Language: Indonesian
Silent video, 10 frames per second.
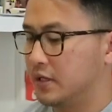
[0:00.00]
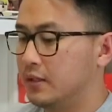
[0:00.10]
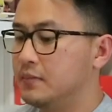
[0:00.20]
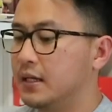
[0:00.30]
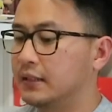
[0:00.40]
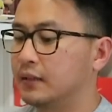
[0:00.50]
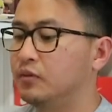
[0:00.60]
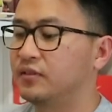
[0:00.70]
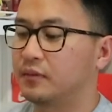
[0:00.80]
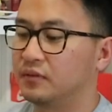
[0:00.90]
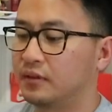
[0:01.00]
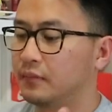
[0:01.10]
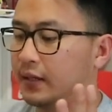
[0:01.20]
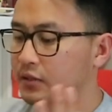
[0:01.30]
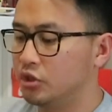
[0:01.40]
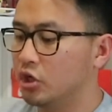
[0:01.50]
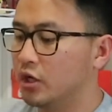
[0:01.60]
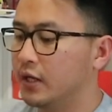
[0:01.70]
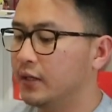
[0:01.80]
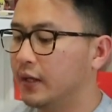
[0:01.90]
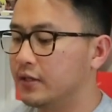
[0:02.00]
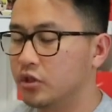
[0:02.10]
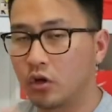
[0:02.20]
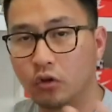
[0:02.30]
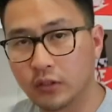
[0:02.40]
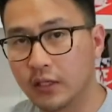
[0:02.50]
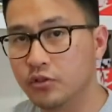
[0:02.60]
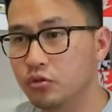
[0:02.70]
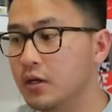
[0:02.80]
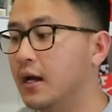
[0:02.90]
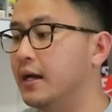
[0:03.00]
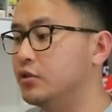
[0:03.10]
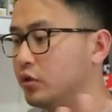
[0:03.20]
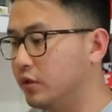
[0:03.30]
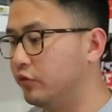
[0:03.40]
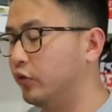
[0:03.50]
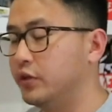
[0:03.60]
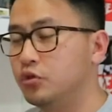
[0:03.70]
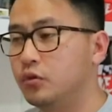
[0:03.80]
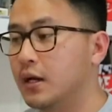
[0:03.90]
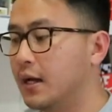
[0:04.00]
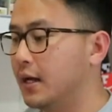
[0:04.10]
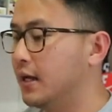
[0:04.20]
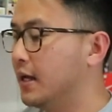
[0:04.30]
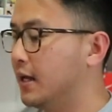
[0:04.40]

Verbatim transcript: jadi biar kita bisa sama-sama enjoy enjoy kontennya juga enjoy giveaway juga